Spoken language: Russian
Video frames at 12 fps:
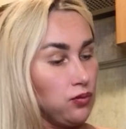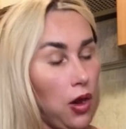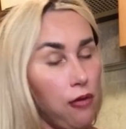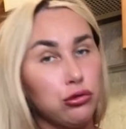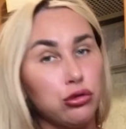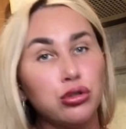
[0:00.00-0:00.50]

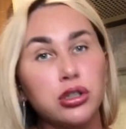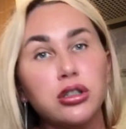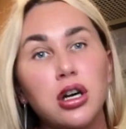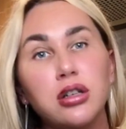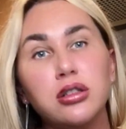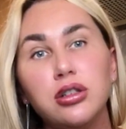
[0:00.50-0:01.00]
В
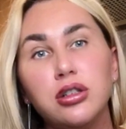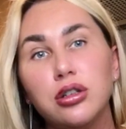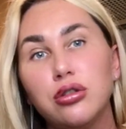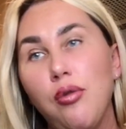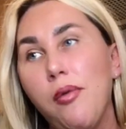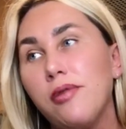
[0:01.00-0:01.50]
унитазе
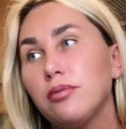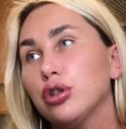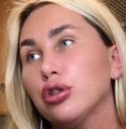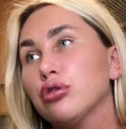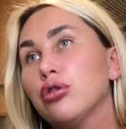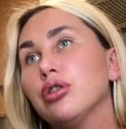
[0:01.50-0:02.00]
нет, думаю,
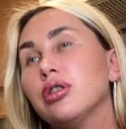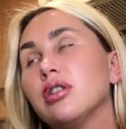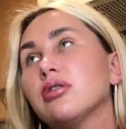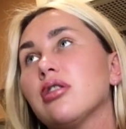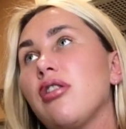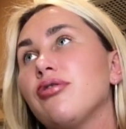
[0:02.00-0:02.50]
может, кот
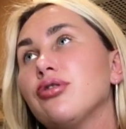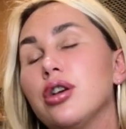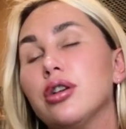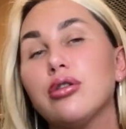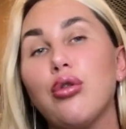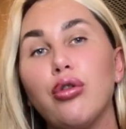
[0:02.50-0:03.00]
насрал.
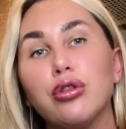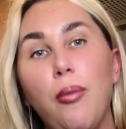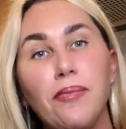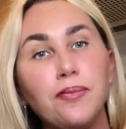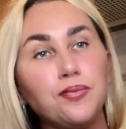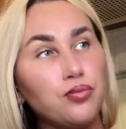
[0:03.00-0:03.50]
Нет, кот.
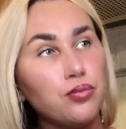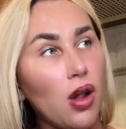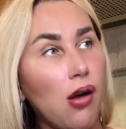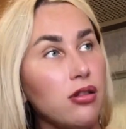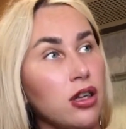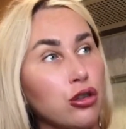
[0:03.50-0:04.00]

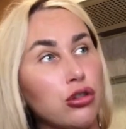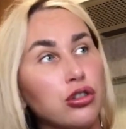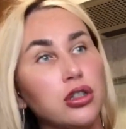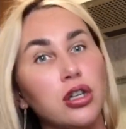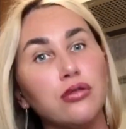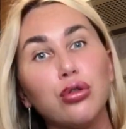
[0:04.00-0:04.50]
Лоток а
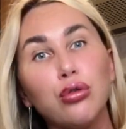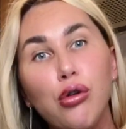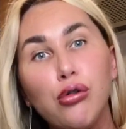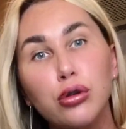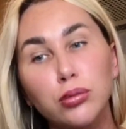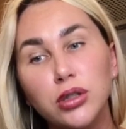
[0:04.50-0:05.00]
стоит в
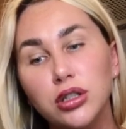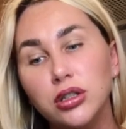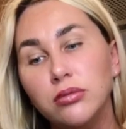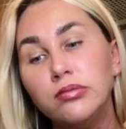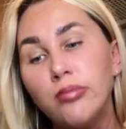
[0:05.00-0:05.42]
другой комнате.